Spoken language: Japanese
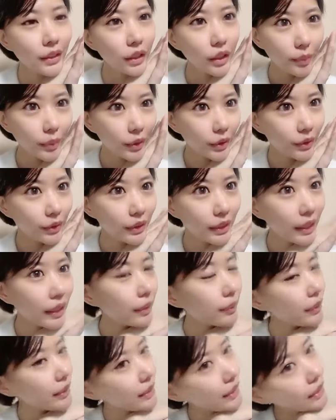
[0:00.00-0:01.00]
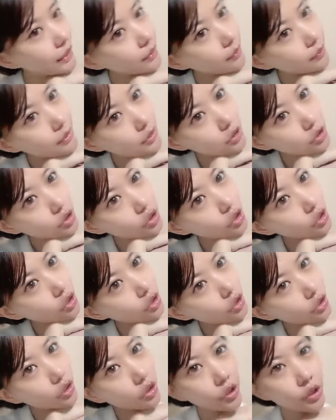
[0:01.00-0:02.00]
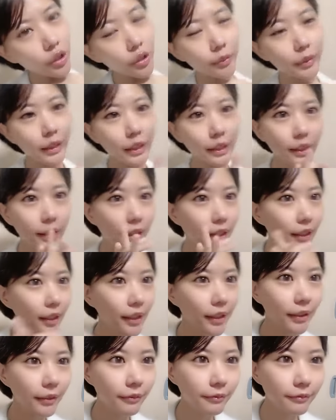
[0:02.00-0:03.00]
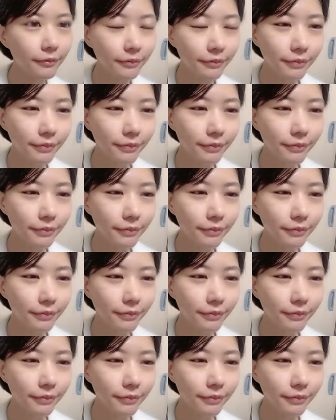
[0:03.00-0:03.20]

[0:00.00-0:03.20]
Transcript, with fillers: 今日も頑張っていきましょう皆さん